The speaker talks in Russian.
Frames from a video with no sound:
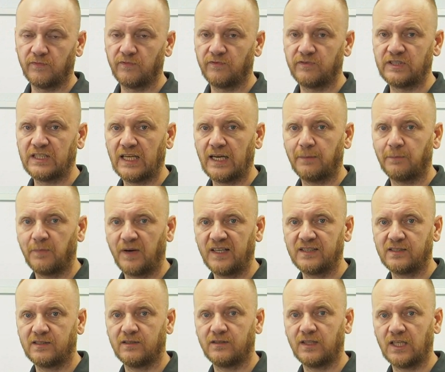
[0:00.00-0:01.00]
Вся
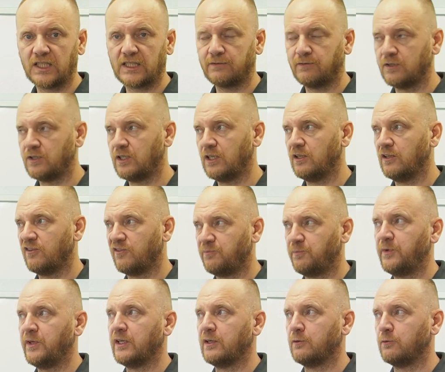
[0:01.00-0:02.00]
масса нашего тела в
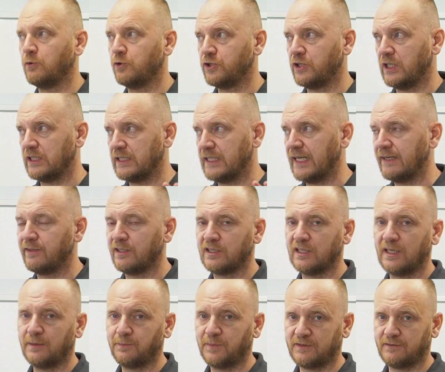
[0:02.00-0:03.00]
первую очередь давит
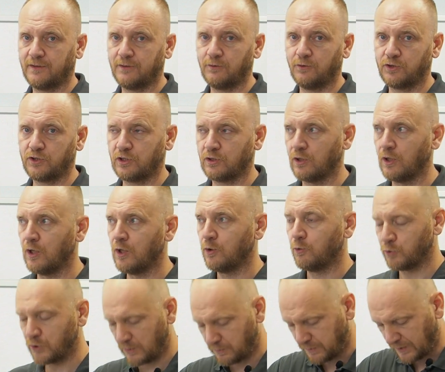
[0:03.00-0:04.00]
на позвоночник.
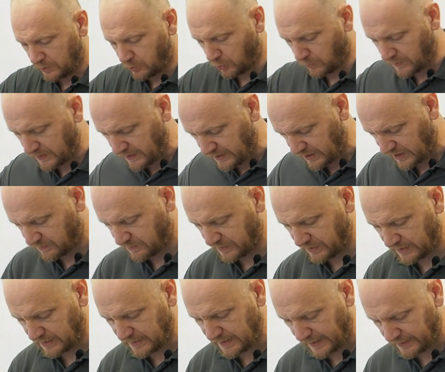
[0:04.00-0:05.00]
Уже потом она
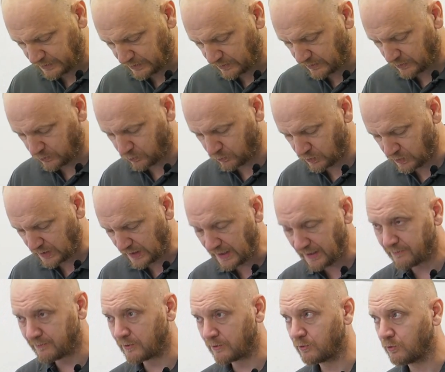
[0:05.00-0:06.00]
распределяется на
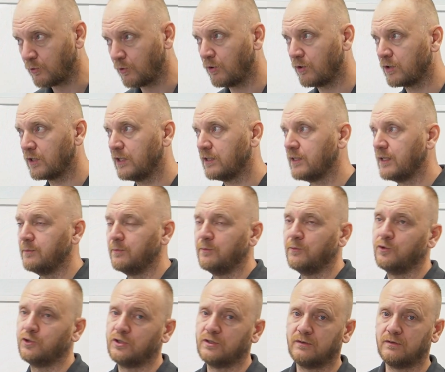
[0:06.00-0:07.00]
суставы, ноги, там,
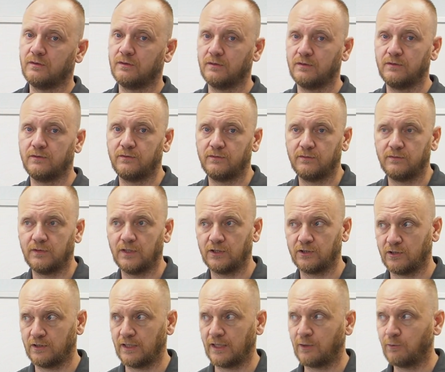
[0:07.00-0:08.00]
может,
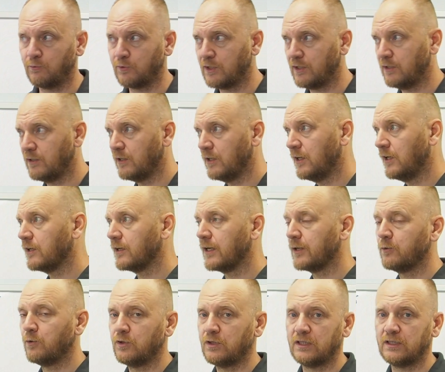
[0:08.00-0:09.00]
даже на руки
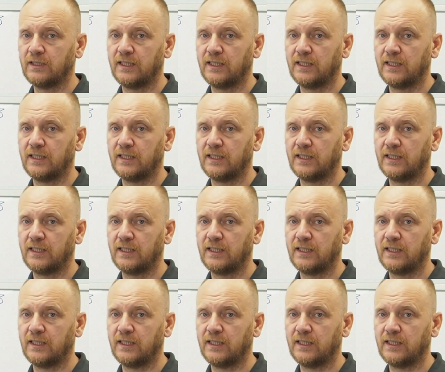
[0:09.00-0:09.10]
какое-то